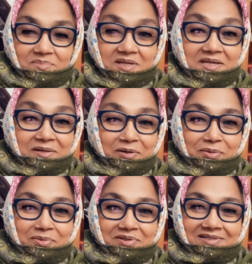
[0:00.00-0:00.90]
কি
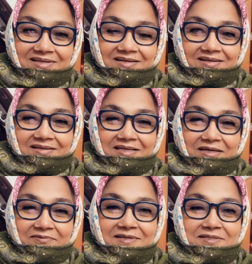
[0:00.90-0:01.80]
খবর
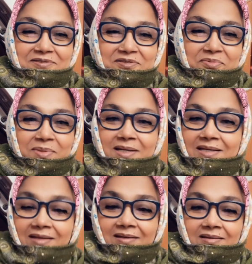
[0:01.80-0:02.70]
কেমন আছো সবাই
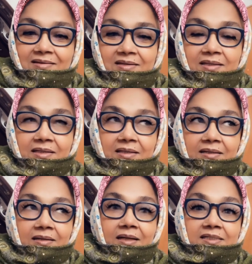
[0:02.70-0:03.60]

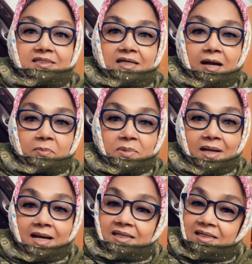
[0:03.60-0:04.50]
আজকে আমি
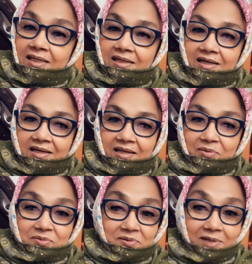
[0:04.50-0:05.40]
আখি গ্যালারি
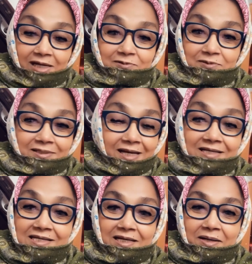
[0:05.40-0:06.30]
কোনো নাটক
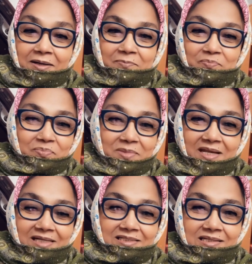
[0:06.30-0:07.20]
নাটিকা
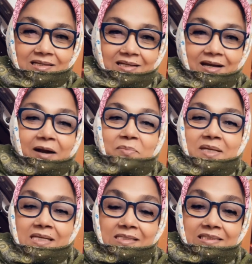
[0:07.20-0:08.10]
নিয়ে আসিনি আমি
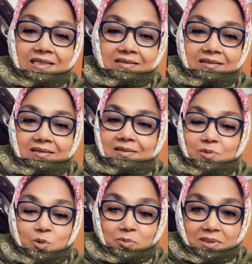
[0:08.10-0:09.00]
নিজেই
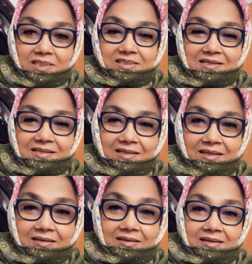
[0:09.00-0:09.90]
তোমাদের
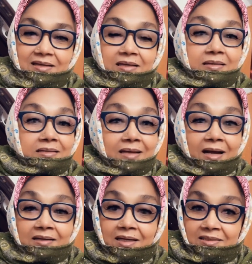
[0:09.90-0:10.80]
সাথে
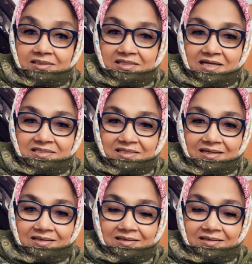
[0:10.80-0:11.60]
নানান সাজে